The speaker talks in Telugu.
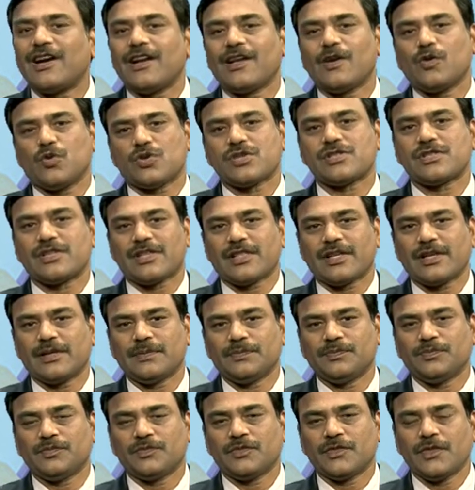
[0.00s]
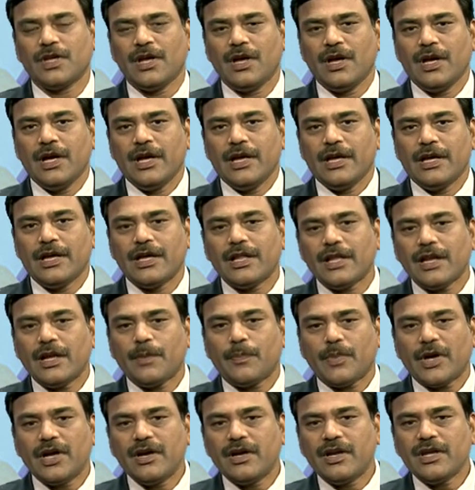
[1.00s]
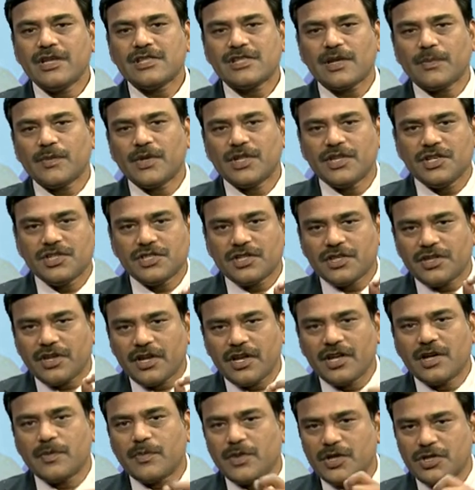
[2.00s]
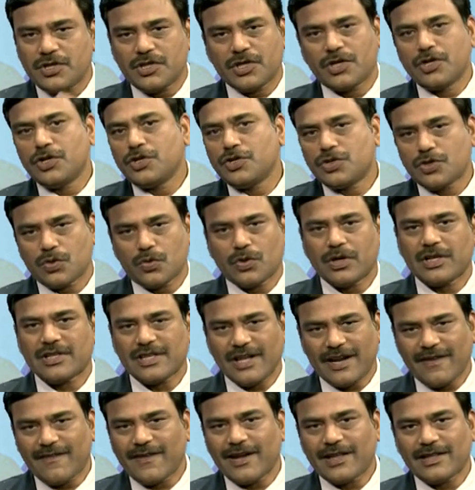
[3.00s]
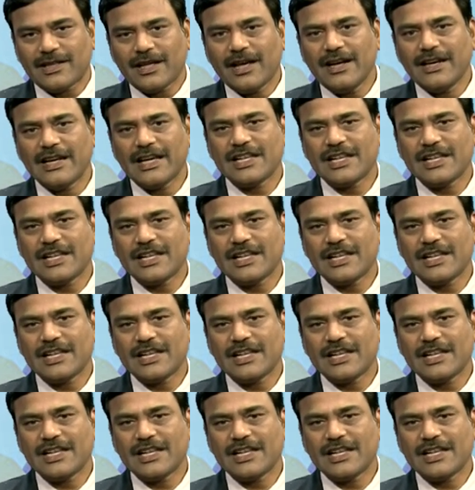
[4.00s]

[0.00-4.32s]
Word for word: వాళ్ళకి వస్తుంది hmm. ఏదైనా పంటికి సంబంధించిన ట్రీట్మెంట్ చేయించుకున్న తర్వాత